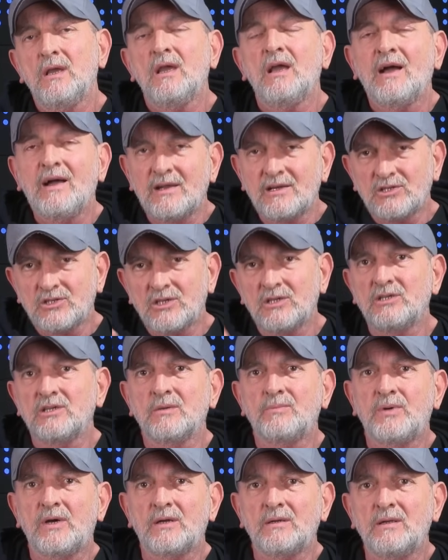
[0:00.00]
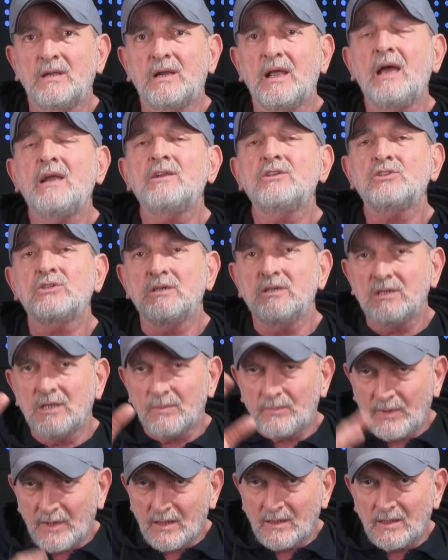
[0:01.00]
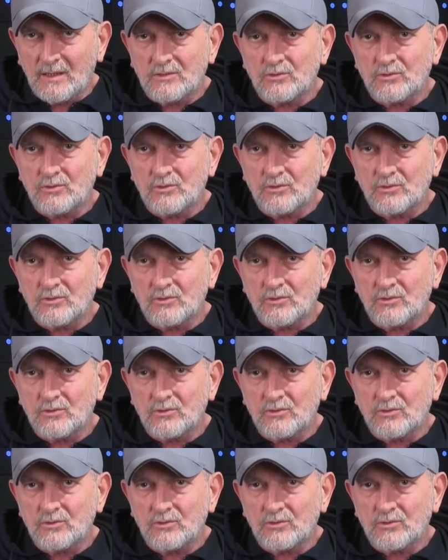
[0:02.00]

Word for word: Her şeyi yaparlar, her şeyi yaparlar.